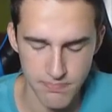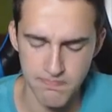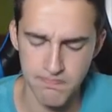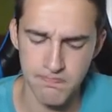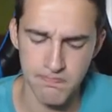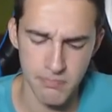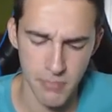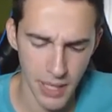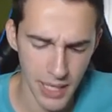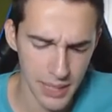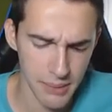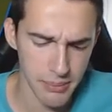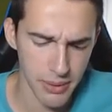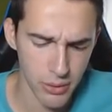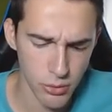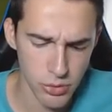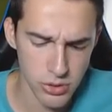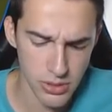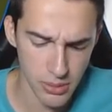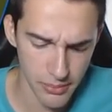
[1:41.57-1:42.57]
Mm, vale, me
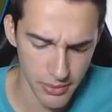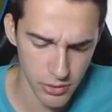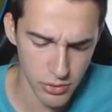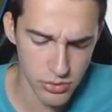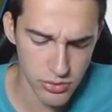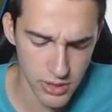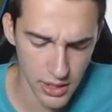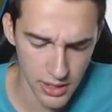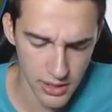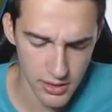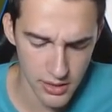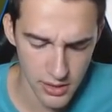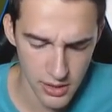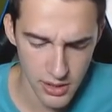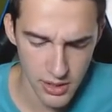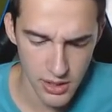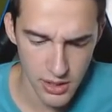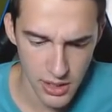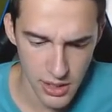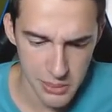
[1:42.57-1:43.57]
gusta, me gusta.
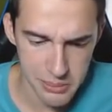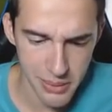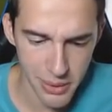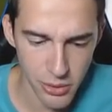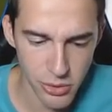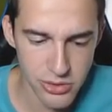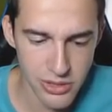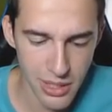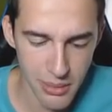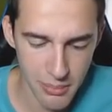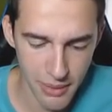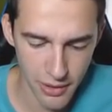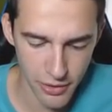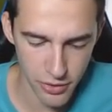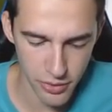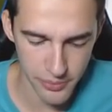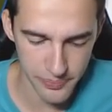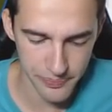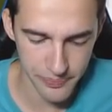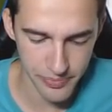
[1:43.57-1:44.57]
Me gusta el
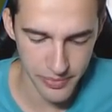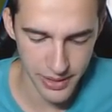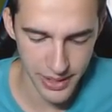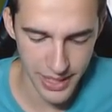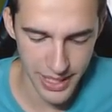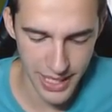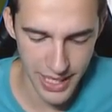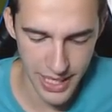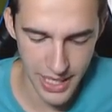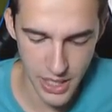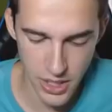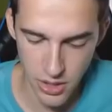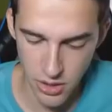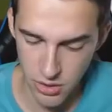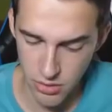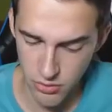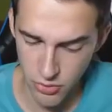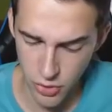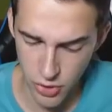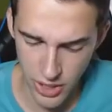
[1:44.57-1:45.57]
mazo. Eh,
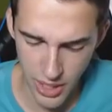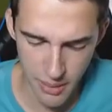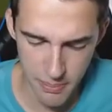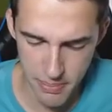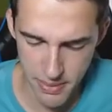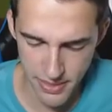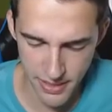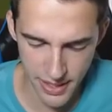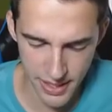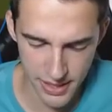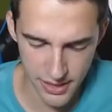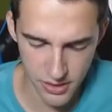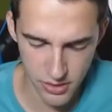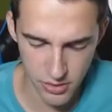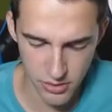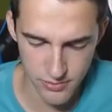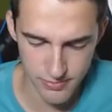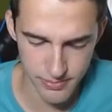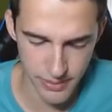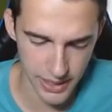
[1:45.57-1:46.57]
no voy a empezar
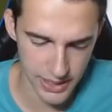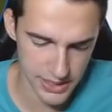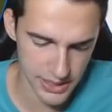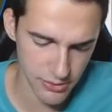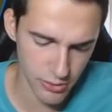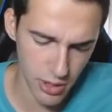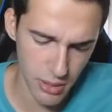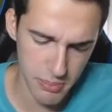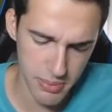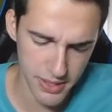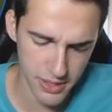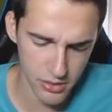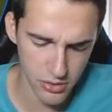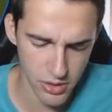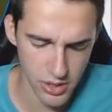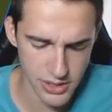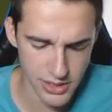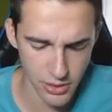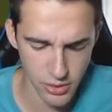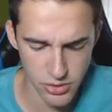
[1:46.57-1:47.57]
con... Venga, sí voy a empezar
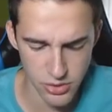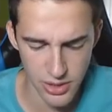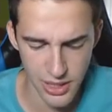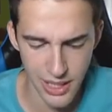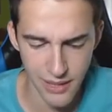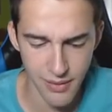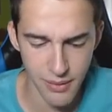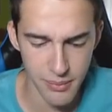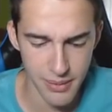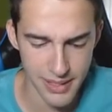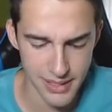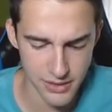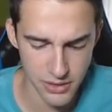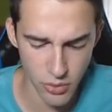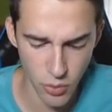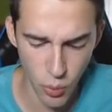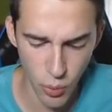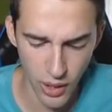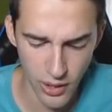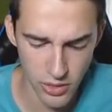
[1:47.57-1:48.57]
con el sabueso de lava. Me la
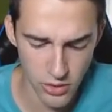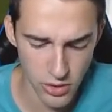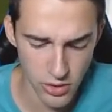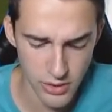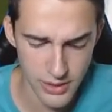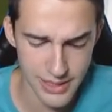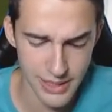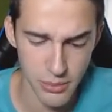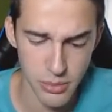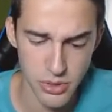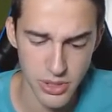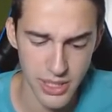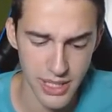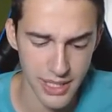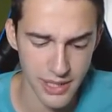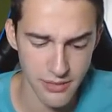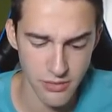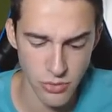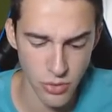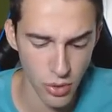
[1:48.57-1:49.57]
estoy jugando. Estamos
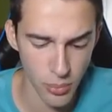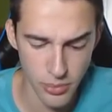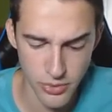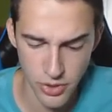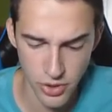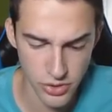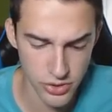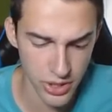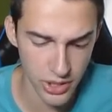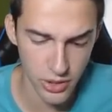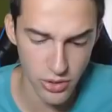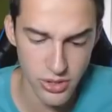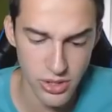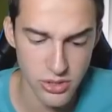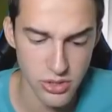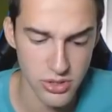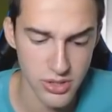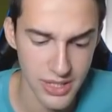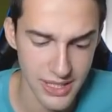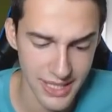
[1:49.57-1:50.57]
en dos
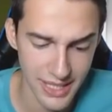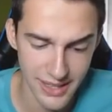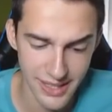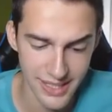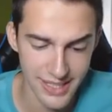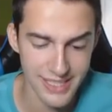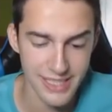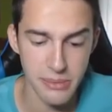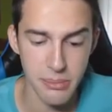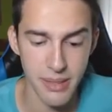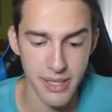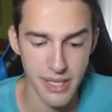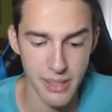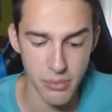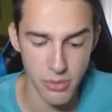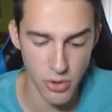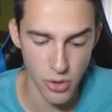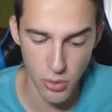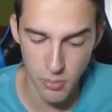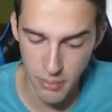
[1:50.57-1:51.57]
derrotas, es decir, si
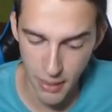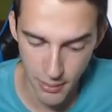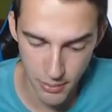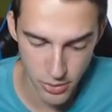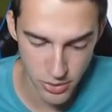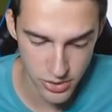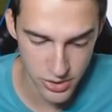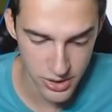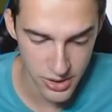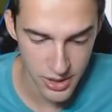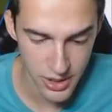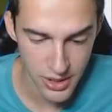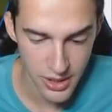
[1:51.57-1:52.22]
perdemos nos vamos.